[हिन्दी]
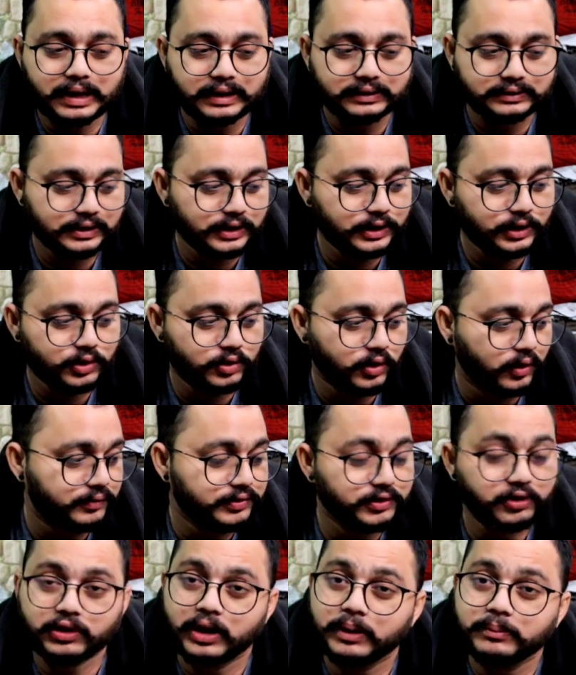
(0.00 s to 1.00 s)
बनाते हैं
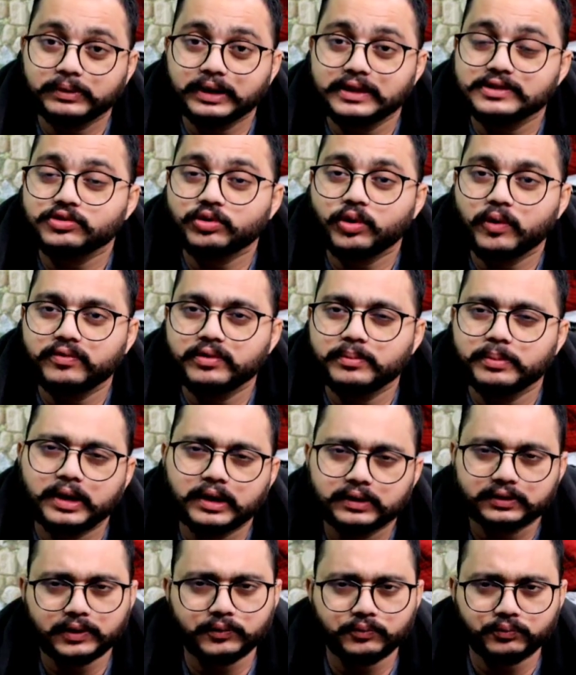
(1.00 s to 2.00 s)
कॉफ़ी और हम कैसे कॉफ़ी
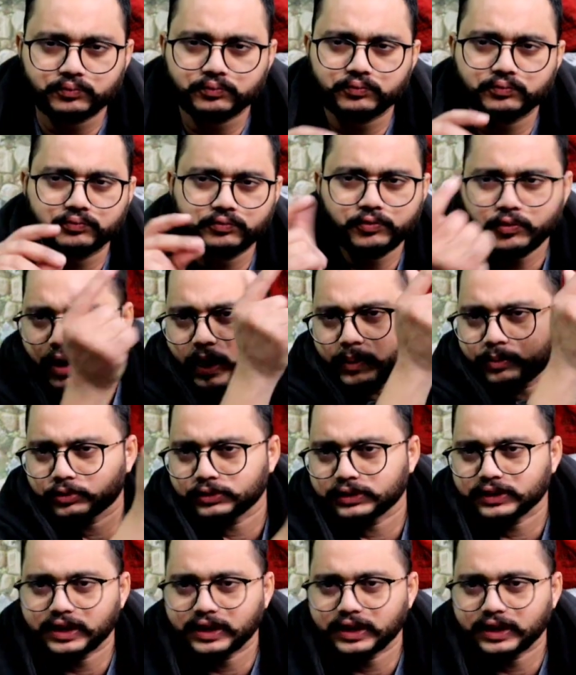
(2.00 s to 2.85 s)
बनाते हैं वो आपको